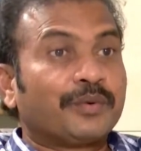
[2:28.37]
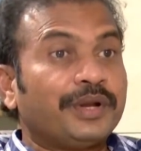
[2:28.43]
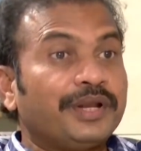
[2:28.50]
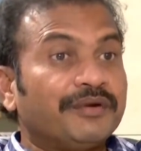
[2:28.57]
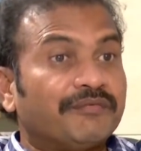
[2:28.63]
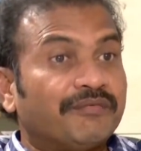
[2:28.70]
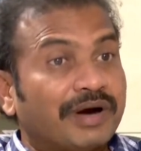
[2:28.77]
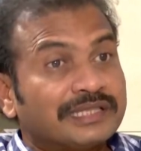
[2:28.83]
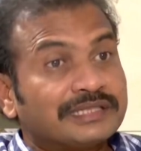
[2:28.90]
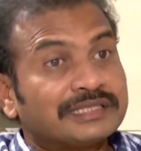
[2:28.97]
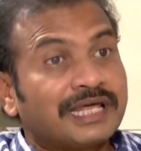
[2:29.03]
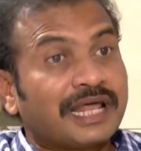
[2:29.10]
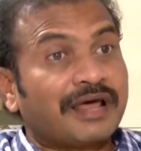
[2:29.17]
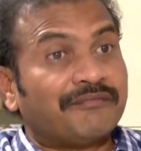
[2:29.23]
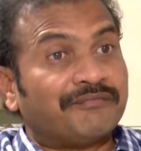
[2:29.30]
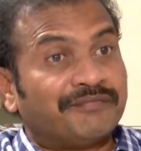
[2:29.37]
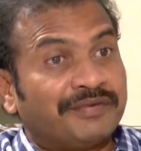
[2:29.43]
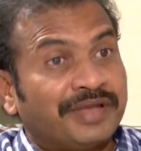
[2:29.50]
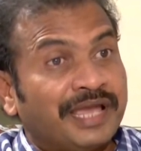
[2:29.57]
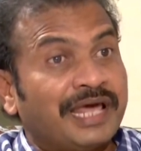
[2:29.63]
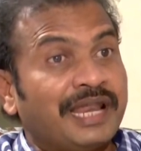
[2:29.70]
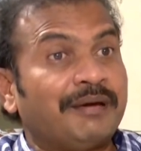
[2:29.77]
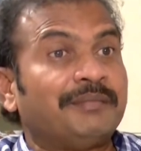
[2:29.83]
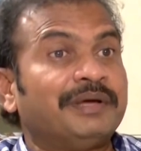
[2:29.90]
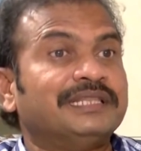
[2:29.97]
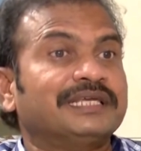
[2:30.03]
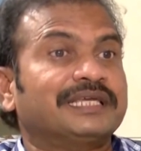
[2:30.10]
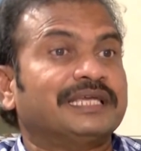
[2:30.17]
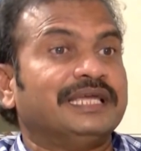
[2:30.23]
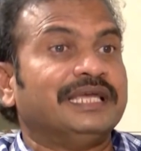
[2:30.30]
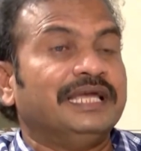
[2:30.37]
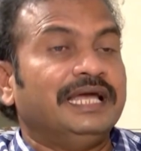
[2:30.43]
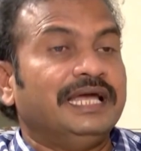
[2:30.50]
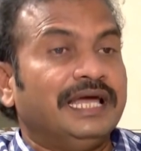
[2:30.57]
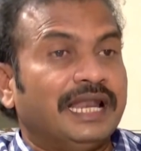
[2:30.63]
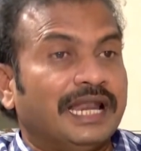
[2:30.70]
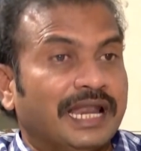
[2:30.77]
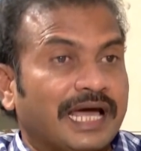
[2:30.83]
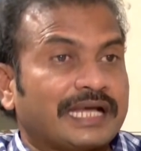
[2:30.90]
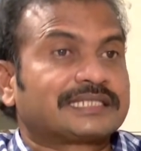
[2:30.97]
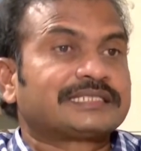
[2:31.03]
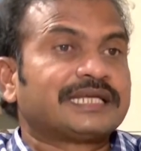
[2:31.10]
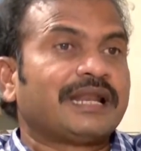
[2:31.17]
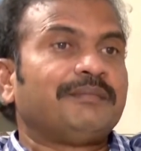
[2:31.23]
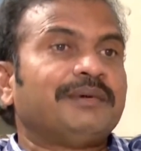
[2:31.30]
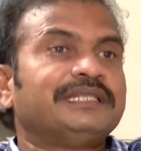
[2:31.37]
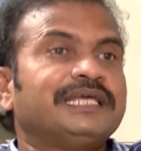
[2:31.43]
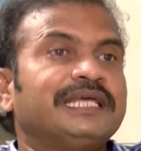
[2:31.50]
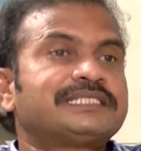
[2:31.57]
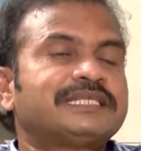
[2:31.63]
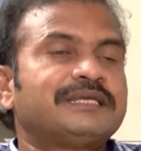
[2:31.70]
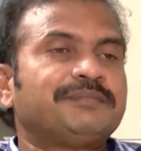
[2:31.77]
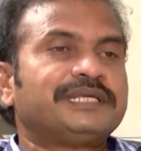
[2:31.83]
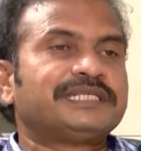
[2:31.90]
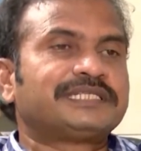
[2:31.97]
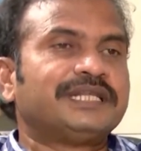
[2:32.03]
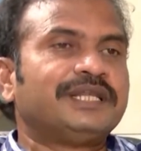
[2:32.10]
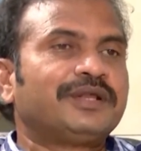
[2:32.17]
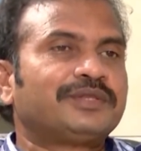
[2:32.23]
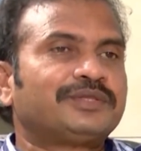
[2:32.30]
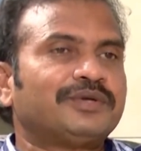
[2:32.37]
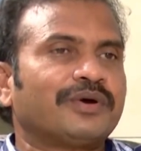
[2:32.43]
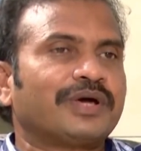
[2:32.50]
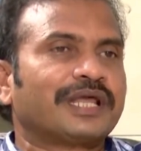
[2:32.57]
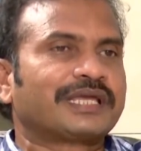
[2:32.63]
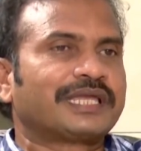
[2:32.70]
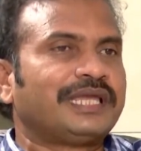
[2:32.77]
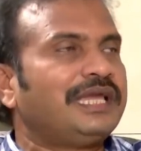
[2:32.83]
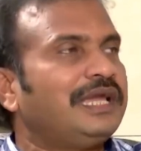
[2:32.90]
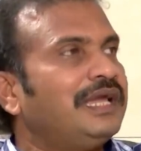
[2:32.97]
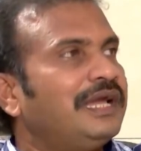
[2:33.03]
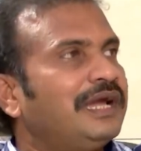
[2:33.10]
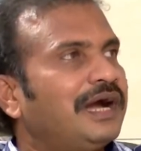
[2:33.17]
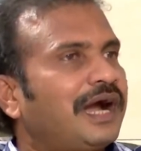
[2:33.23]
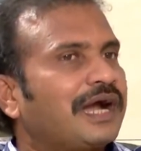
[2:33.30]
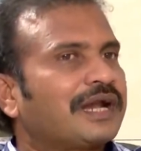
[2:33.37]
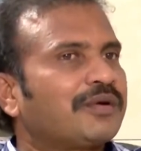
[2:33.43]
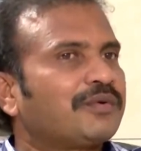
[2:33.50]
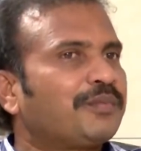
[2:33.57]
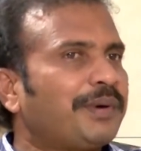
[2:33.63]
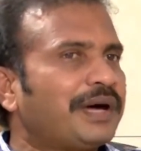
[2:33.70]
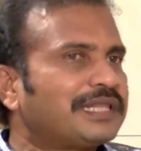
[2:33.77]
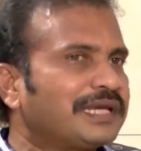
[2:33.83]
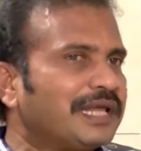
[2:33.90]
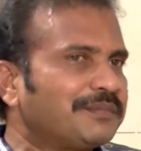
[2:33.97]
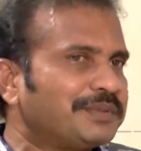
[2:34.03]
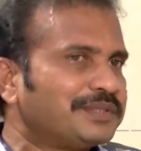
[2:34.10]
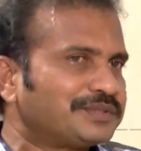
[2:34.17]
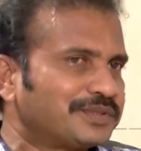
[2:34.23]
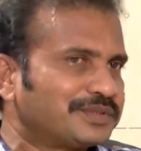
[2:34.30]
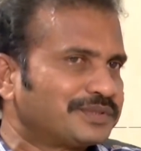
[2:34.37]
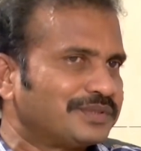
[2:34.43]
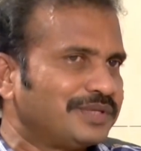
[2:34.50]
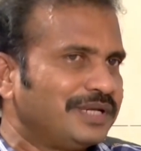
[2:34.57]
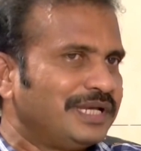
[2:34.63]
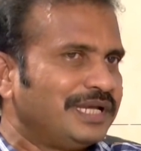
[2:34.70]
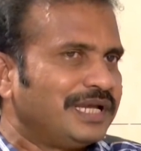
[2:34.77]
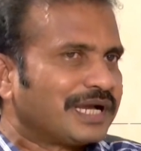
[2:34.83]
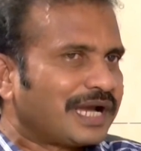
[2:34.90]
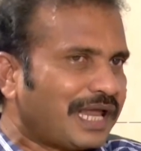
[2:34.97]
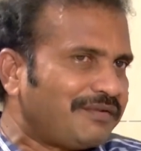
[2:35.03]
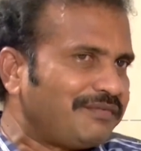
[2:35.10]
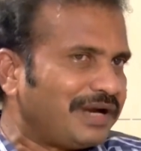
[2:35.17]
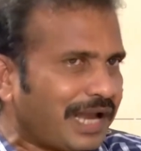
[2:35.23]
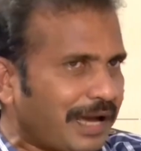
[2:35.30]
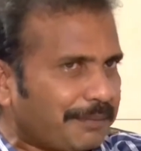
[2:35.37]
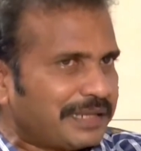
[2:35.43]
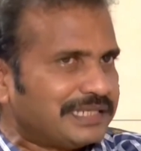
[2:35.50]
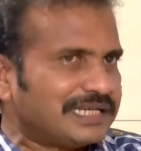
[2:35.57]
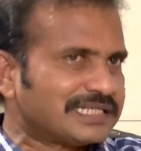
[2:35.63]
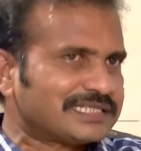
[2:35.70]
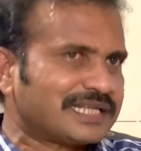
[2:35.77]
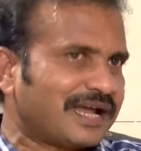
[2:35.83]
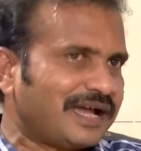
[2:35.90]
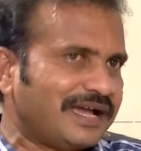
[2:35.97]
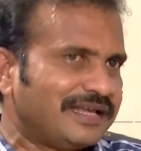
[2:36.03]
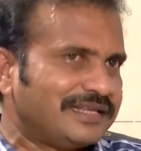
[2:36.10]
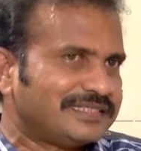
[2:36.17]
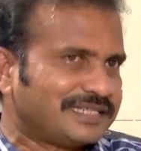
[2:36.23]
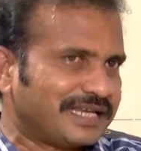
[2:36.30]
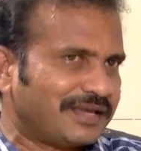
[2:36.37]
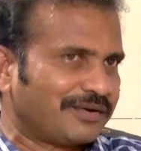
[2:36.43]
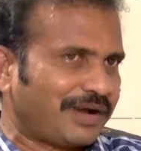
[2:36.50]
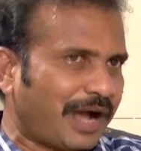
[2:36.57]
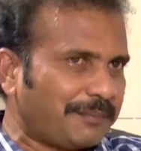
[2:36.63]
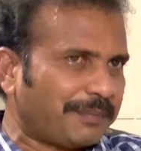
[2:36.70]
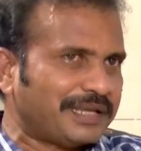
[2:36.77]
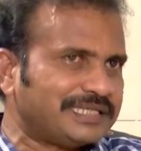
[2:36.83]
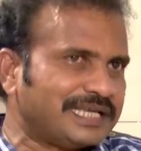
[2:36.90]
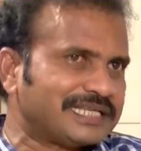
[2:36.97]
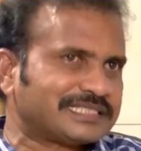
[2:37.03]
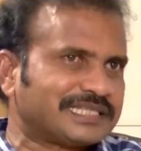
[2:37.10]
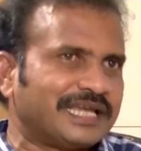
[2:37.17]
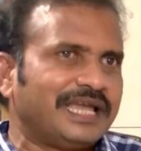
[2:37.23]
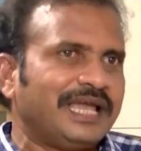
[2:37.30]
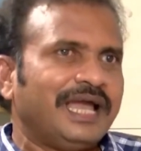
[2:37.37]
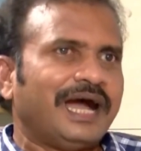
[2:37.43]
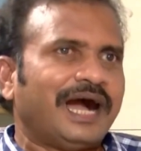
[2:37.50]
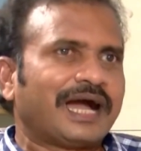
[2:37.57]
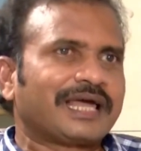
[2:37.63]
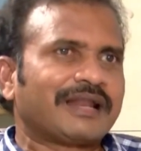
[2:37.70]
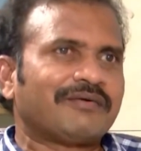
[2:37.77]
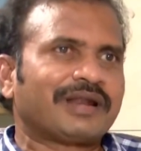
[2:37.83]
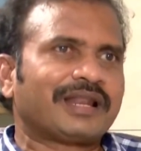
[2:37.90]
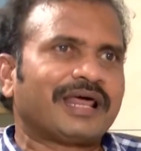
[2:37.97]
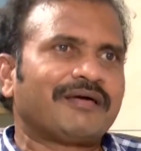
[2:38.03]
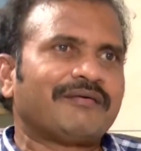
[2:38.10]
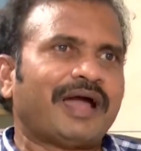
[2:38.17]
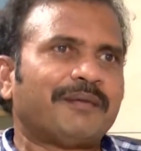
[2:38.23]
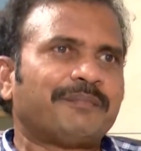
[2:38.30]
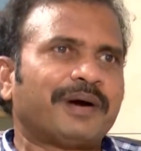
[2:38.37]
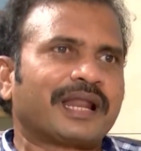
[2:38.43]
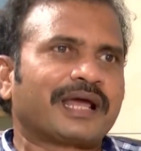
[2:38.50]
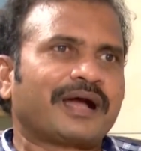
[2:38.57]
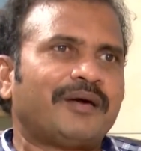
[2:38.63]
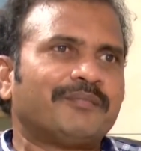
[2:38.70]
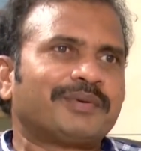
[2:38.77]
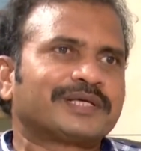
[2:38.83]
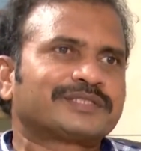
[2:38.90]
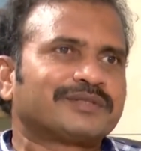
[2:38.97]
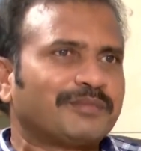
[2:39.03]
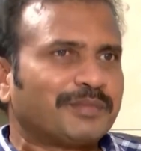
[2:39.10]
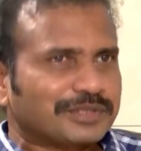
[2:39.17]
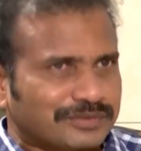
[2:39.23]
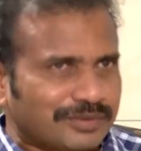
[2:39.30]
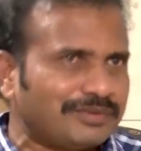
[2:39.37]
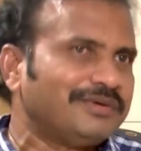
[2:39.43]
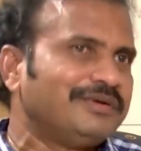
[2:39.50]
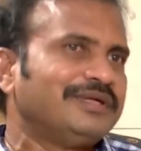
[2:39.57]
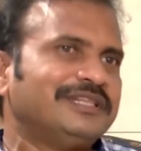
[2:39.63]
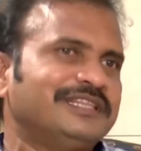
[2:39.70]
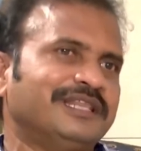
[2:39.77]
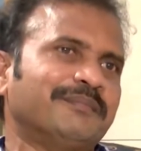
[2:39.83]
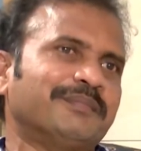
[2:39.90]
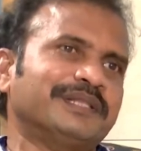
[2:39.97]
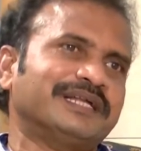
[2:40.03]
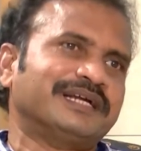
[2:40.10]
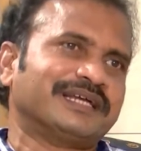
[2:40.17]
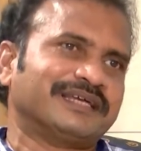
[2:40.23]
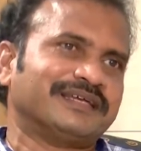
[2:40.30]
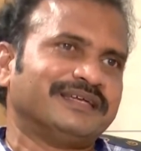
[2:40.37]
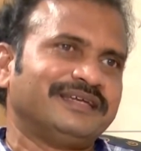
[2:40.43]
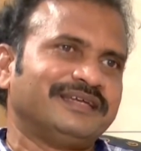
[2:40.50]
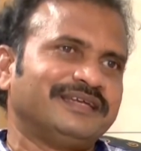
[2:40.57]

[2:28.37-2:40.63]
కొన్ని వందల వేల మందికి లక్షల మంది ఎస్సీ బీసీ నిరుద్యోగులకి అక్కడ ఉపాధి కల్పించవచ్చు కానీ వీళ్ళు ఆ పని చేస్తారా చేయరు ఆ పని చేస్తే అగ్రవర్ణాల వ్యాపార కాంప్లెక్స్లు మొత్తం దెబ్బతింటాయి